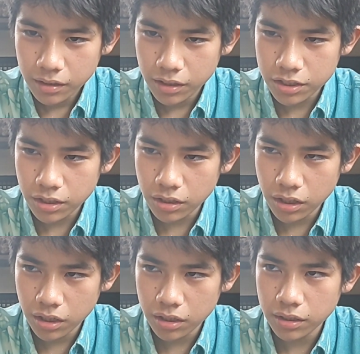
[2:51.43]
ですか
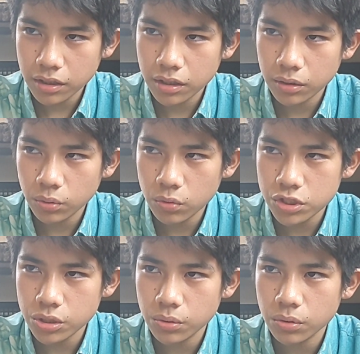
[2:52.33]
ら、えー、当
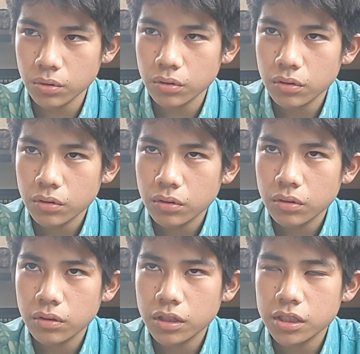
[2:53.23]
時の
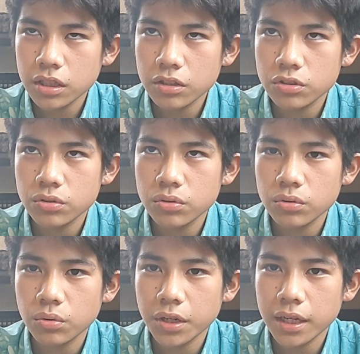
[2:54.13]

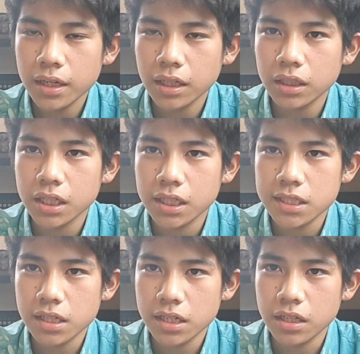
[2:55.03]
2015年あたりで
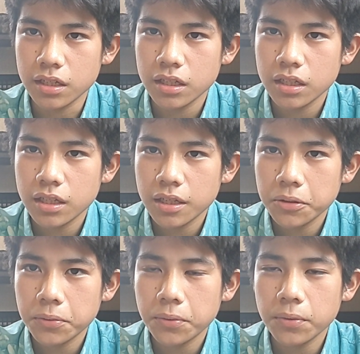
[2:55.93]
したね
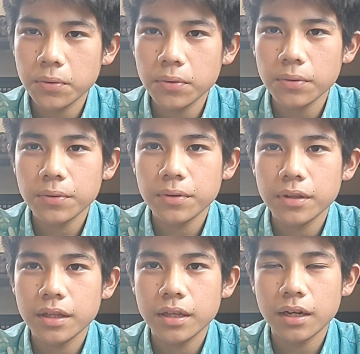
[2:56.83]
この、
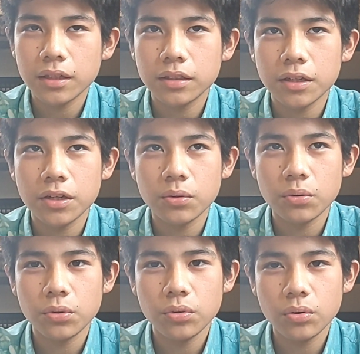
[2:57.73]
えー、あたり
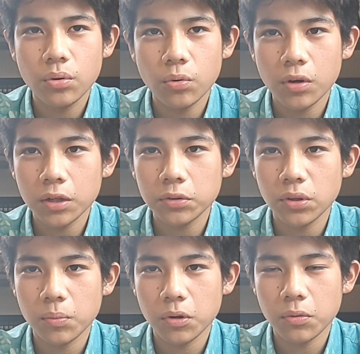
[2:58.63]
の流行歌と
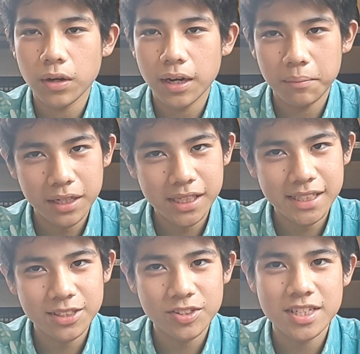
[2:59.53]
いうものはあま
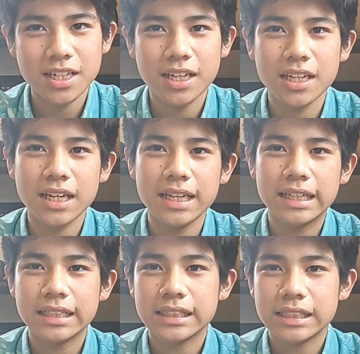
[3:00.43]
り存じ上げない、